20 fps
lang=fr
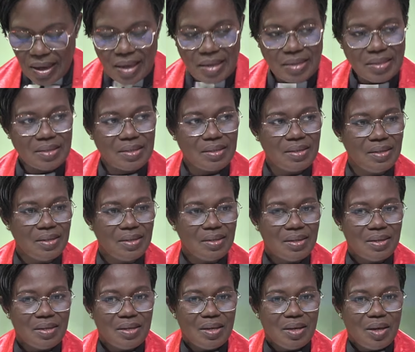Ainsi,
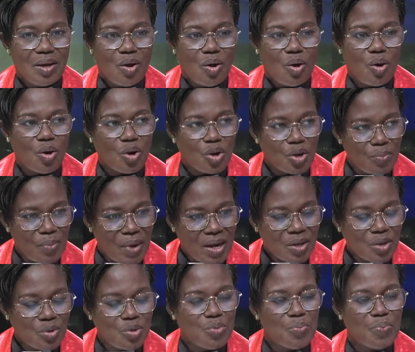on
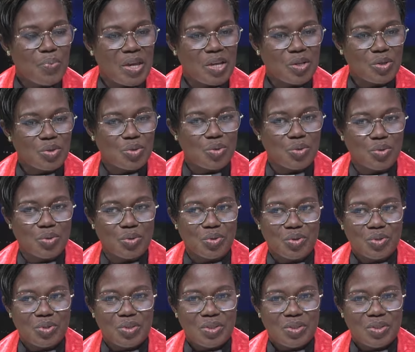remarque qu'une personne